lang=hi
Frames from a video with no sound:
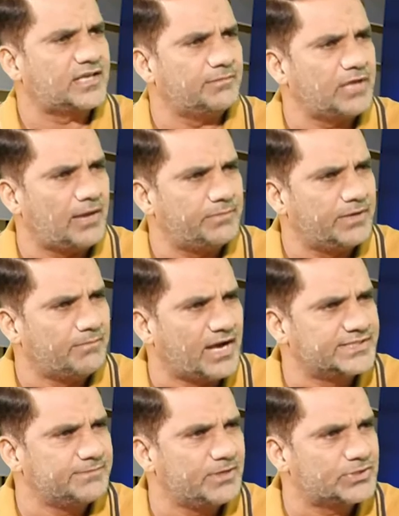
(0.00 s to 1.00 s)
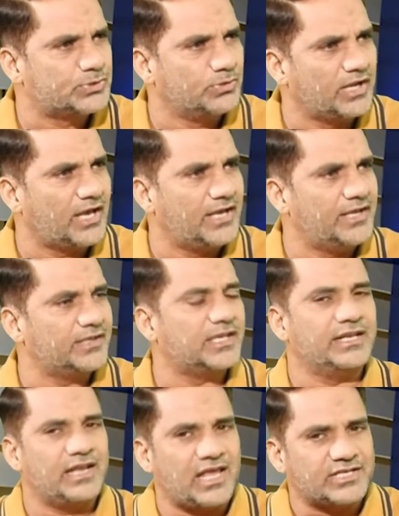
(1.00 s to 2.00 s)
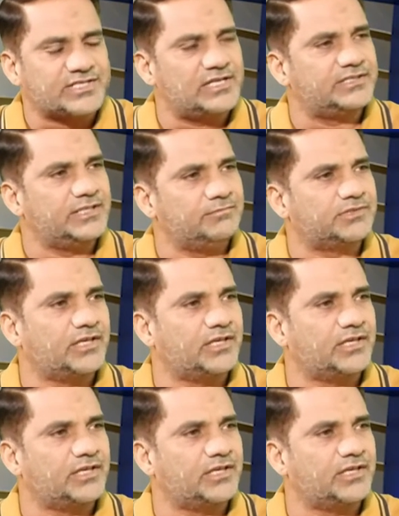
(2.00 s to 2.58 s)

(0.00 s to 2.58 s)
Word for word: कभी आपने माजी में सुना है कि नेशनल टीम